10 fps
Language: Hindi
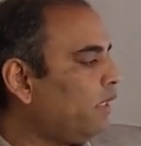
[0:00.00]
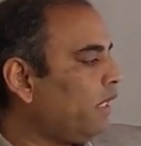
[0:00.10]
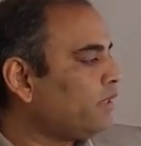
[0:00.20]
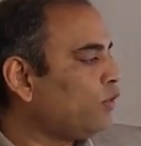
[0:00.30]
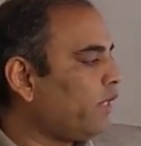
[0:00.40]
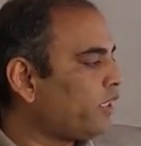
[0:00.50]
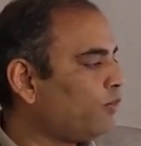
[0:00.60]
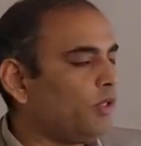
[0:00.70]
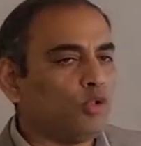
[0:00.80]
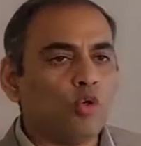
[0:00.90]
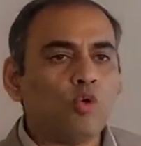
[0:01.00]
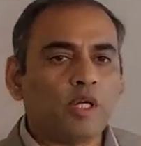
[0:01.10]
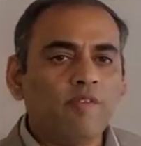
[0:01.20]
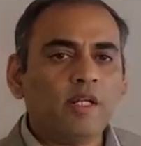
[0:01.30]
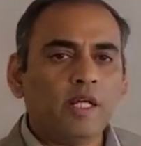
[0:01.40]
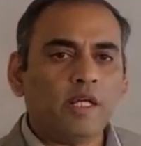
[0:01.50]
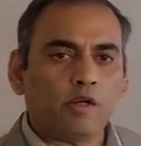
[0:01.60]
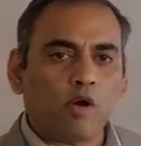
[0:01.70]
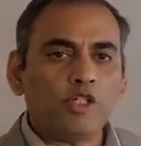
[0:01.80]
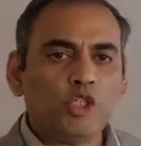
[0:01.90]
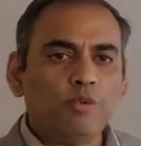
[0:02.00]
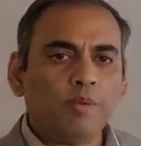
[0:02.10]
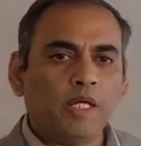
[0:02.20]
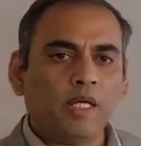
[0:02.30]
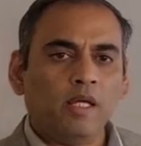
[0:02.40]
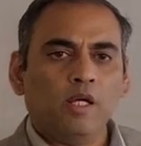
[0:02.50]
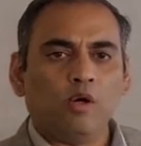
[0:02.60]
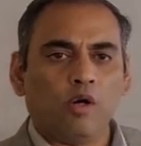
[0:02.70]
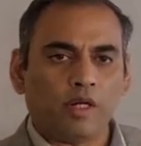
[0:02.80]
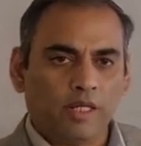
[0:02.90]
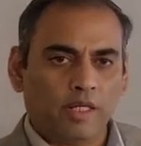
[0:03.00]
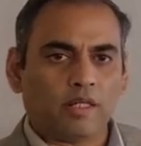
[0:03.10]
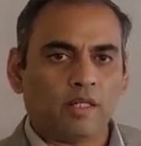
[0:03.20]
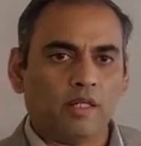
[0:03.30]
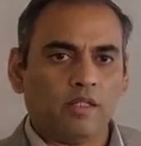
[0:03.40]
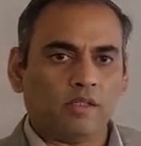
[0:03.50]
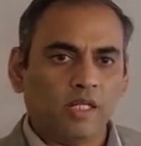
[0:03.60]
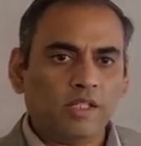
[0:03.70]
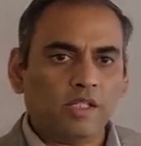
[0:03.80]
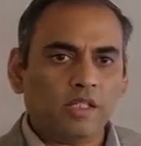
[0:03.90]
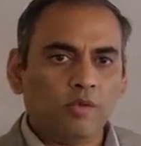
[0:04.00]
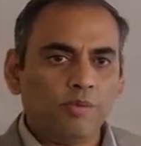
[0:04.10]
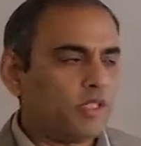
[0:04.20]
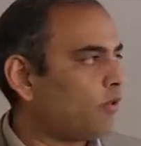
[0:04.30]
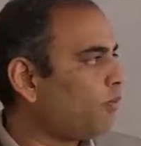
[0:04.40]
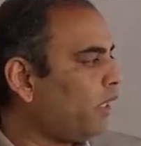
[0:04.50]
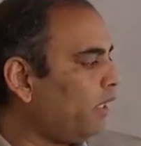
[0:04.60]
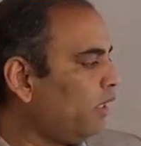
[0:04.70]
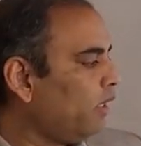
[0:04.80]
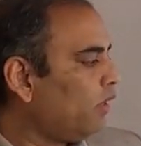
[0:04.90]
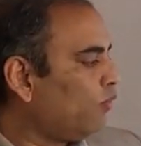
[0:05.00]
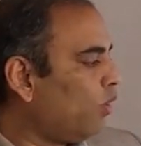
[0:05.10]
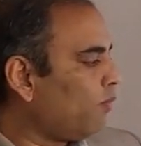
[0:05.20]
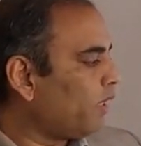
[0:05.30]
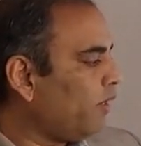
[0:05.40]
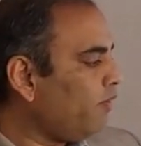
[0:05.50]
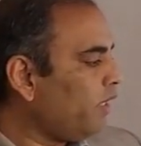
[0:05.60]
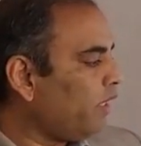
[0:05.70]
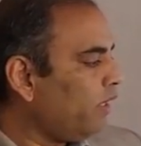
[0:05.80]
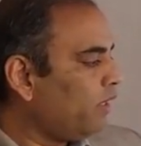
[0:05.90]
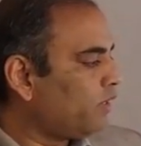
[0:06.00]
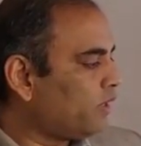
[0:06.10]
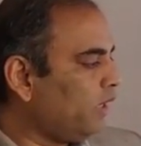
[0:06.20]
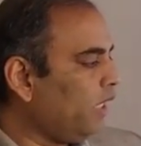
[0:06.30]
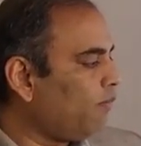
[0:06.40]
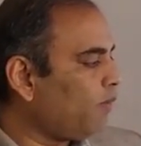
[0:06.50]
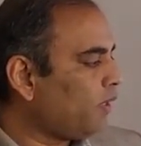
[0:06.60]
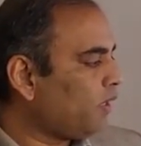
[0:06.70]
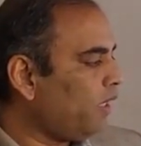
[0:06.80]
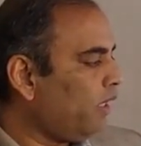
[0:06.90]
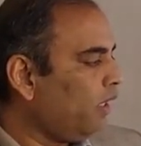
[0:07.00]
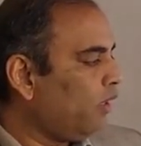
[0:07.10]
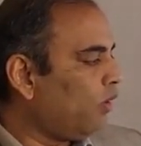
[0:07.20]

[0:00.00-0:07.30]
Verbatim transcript: एस और एक्स बी दोनों गेवन है एक ऑरिजिन पे है और एक थर्टी uh, किलोमीटर पे है वो हमें गिवन है सी हमें पता है